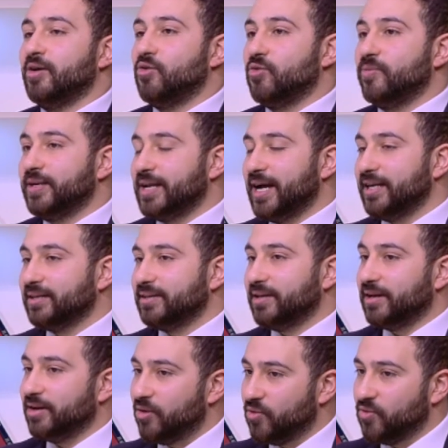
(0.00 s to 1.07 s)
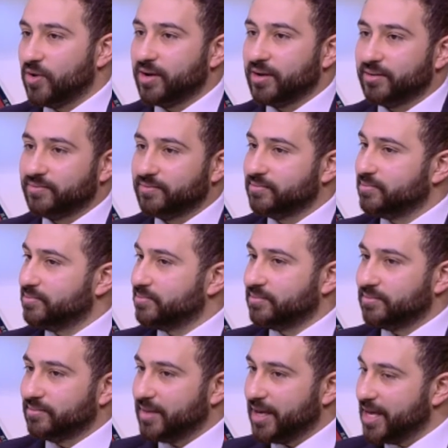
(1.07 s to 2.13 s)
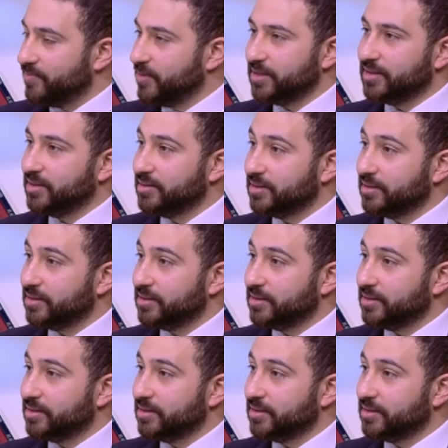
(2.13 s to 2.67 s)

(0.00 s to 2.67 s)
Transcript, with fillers: ومن ناحيه هو امن هل جدا هو